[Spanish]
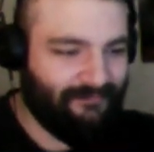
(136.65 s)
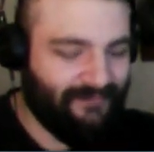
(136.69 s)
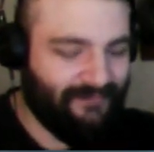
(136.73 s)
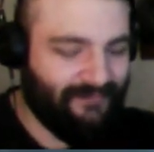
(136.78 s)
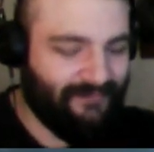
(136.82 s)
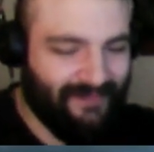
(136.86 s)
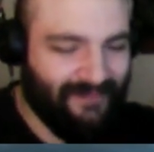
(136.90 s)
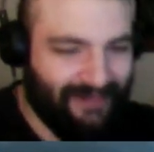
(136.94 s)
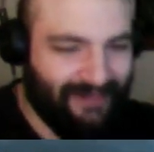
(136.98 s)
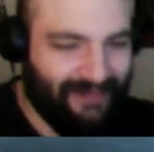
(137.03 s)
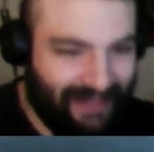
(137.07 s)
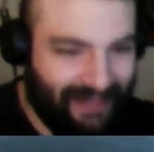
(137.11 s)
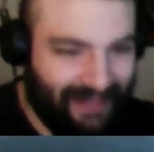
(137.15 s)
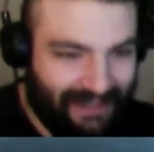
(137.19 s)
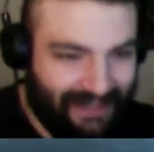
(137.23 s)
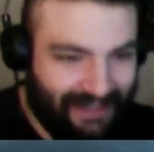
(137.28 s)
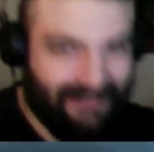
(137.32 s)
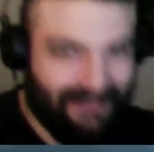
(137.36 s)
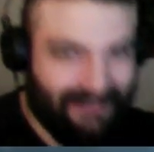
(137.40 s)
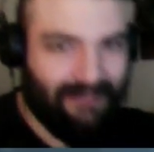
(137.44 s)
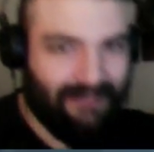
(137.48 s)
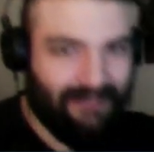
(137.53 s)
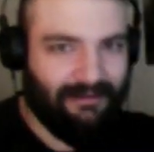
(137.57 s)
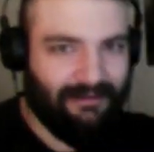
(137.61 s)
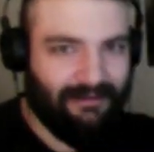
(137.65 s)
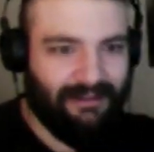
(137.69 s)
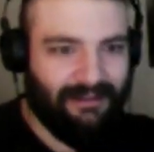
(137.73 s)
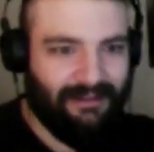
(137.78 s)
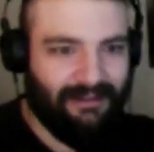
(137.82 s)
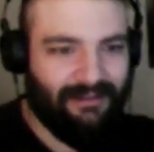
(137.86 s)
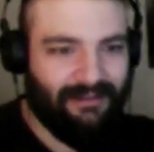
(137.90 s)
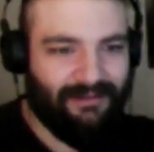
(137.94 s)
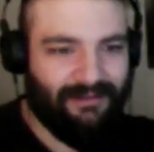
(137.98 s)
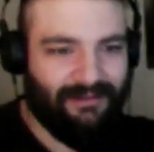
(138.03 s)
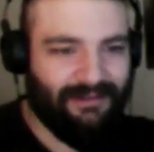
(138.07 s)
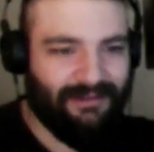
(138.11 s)
Tiene sentido,
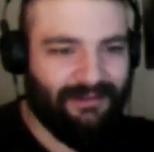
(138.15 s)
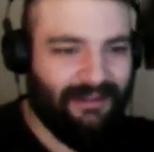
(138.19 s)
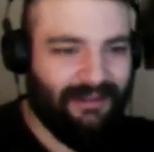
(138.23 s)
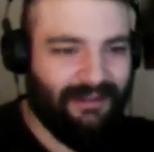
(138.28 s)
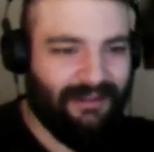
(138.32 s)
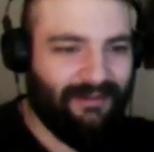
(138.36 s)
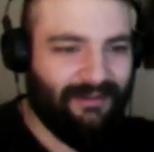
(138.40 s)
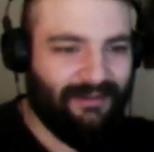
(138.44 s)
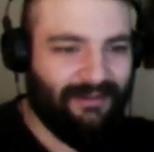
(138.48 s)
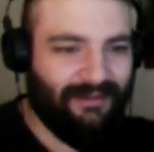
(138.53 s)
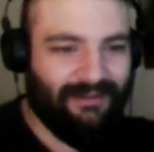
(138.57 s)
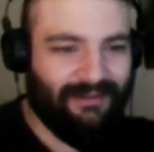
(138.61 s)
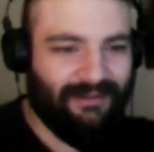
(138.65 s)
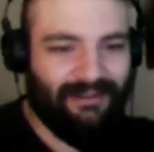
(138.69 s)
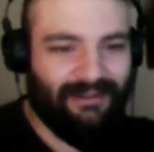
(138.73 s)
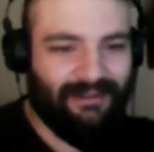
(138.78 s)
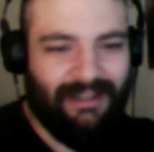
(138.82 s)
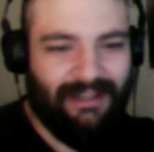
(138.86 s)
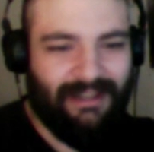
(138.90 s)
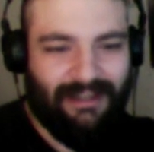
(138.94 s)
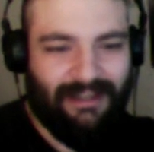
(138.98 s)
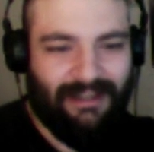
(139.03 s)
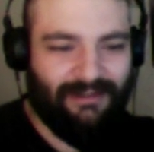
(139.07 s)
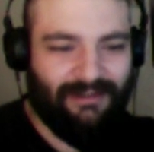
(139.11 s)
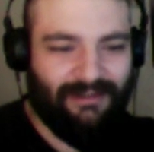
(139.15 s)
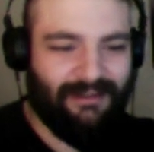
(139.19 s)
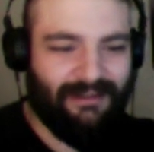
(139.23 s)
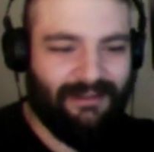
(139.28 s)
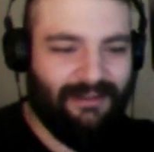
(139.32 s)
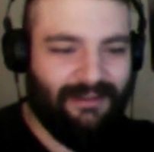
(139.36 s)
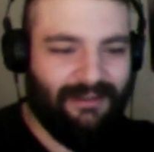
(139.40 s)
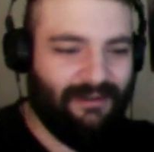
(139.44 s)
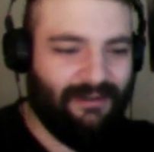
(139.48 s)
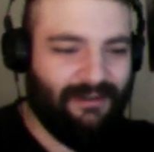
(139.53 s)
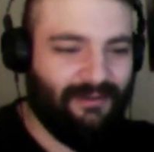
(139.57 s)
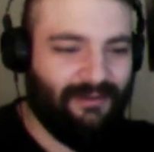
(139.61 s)
los hizo. Los
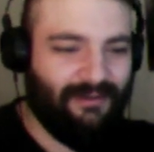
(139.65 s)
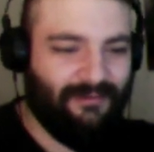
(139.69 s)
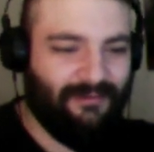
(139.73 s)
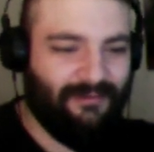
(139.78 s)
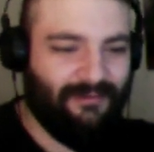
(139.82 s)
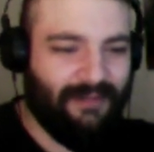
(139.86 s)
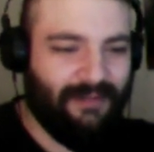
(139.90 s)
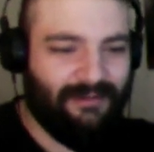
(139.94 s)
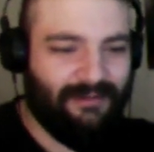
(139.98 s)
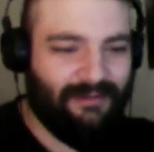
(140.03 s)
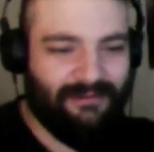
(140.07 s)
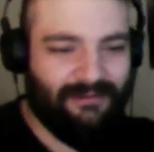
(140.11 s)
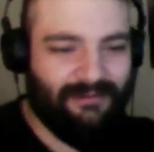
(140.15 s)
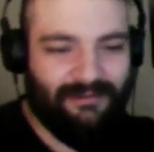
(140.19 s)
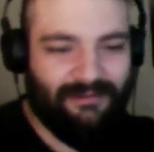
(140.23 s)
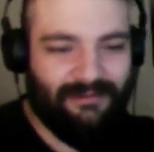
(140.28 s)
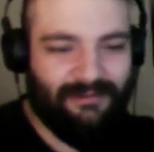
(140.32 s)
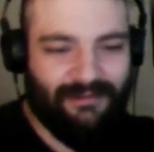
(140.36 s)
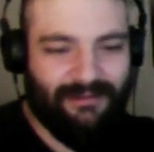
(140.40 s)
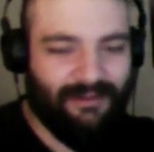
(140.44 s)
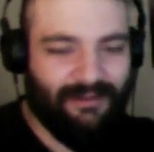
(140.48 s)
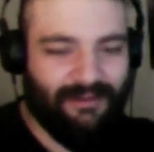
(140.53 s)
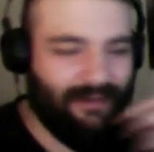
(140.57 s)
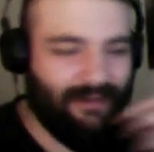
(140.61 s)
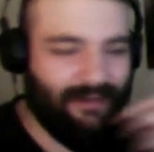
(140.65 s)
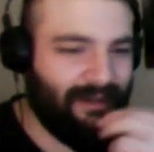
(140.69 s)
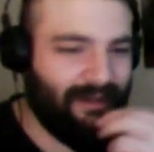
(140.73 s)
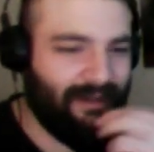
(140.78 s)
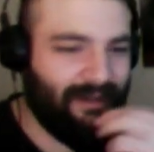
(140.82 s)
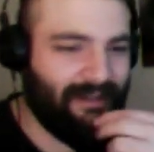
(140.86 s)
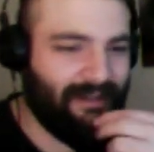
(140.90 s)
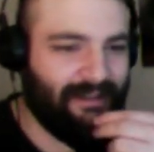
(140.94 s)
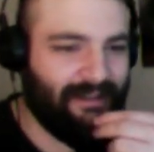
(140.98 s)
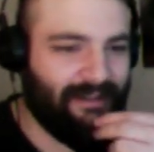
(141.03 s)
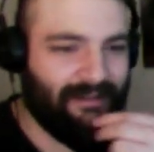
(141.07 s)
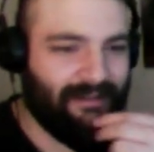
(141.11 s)
hicieron los humanos, ¿no? Los hizo la
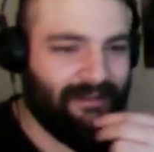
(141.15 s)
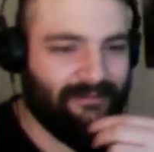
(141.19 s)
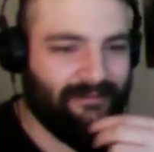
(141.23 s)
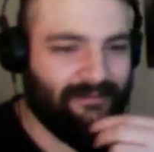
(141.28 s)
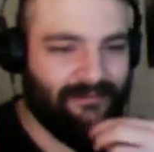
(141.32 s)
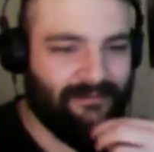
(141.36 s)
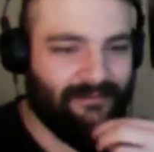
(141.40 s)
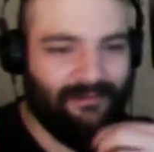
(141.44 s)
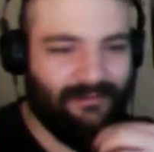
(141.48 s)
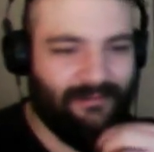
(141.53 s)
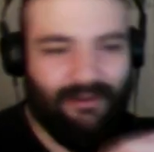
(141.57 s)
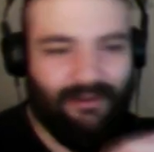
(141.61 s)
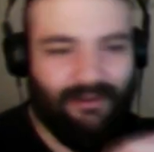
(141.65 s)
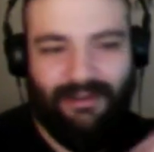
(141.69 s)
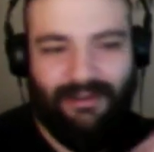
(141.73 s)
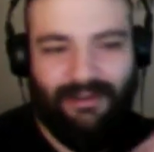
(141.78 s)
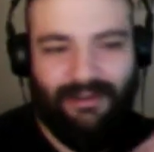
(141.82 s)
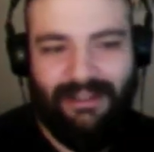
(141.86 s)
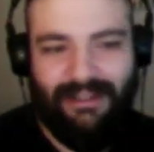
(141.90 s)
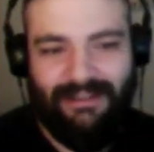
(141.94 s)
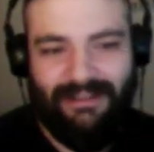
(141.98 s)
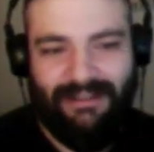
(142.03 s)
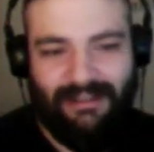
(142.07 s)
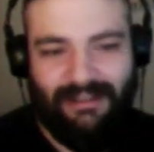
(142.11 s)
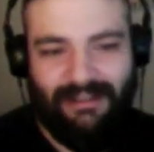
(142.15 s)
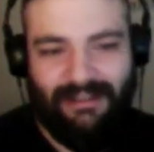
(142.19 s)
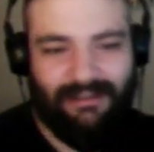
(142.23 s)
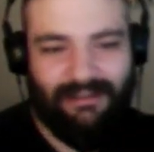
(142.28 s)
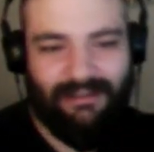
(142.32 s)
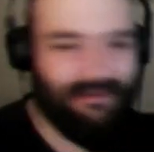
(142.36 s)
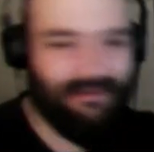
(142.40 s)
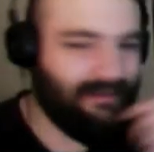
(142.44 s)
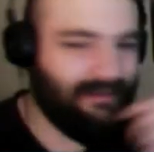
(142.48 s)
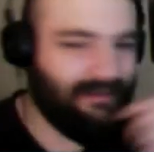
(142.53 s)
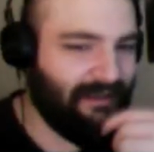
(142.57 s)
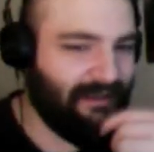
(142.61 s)
reina. Lo único que Scarlett
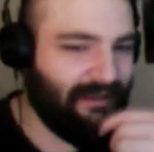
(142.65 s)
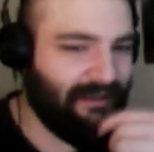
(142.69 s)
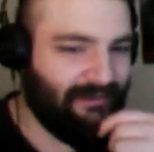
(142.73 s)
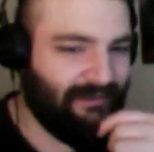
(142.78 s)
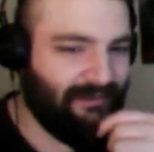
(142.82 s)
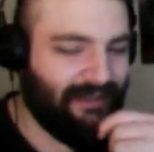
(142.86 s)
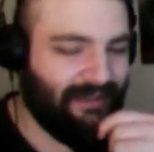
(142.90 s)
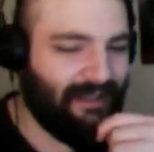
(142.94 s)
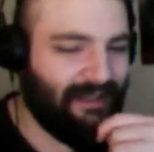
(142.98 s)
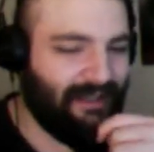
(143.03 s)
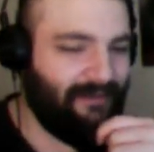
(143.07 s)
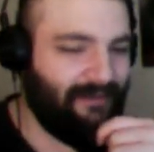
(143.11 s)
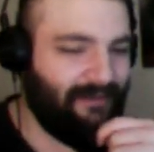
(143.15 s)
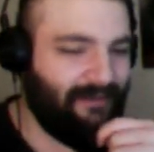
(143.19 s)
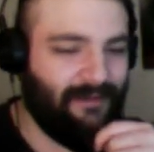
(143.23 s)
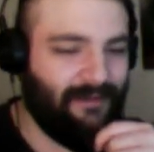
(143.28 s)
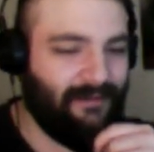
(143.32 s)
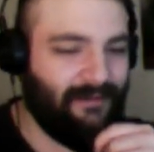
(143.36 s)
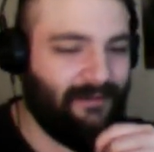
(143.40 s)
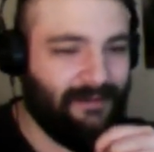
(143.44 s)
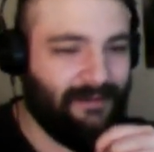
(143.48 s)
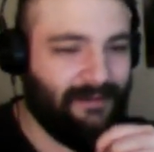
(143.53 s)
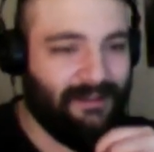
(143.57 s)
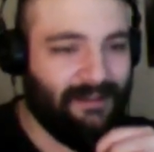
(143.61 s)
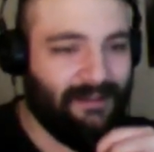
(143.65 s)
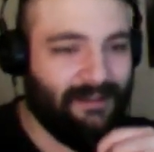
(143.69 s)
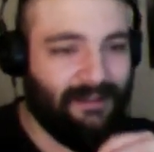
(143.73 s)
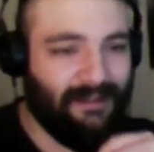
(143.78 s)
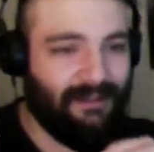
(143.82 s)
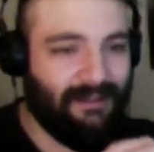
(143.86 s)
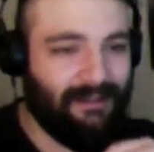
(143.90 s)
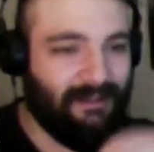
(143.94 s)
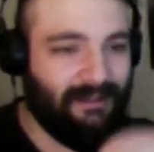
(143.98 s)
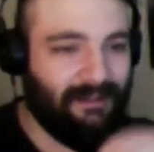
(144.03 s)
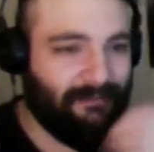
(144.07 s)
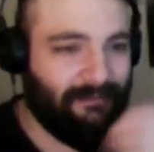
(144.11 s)
se los agenció.
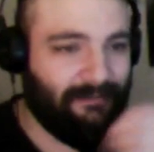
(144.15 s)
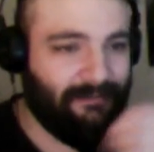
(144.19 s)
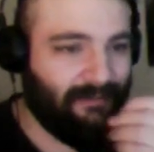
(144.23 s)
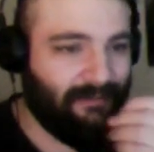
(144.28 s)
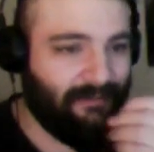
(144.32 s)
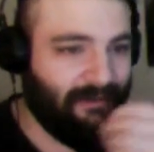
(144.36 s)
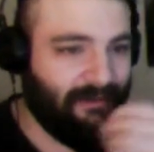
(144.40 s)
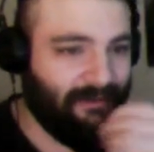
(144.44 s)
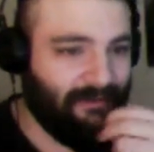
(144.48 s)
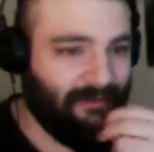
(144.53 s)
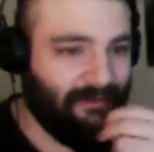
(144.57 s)
Pero.